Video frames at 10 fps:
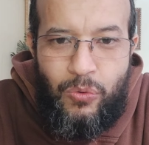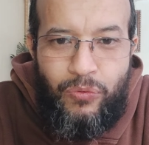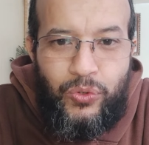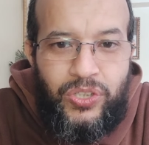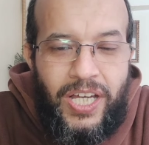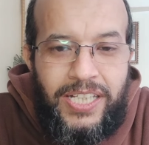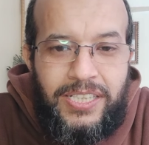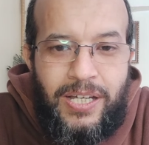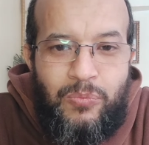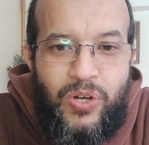
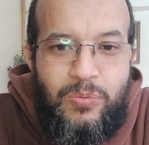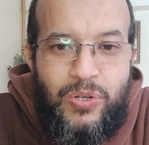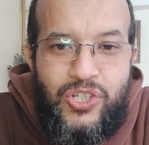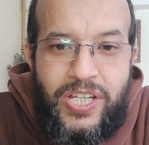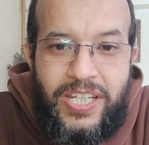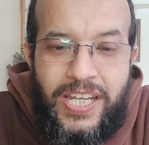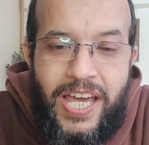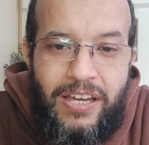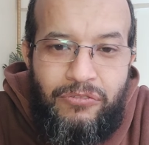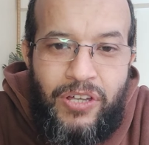وفتحت أبواب
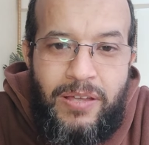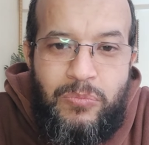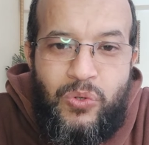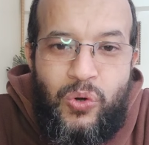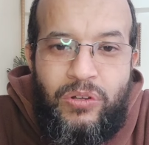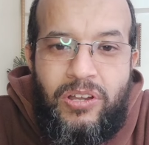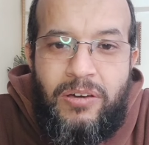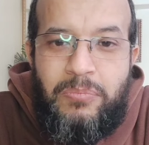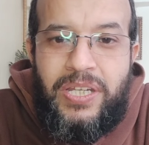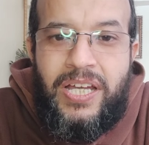الجنة فلم
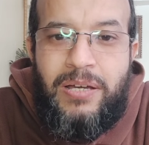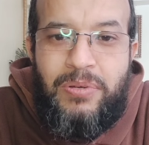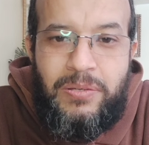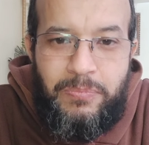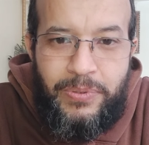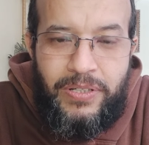يغلق منها باب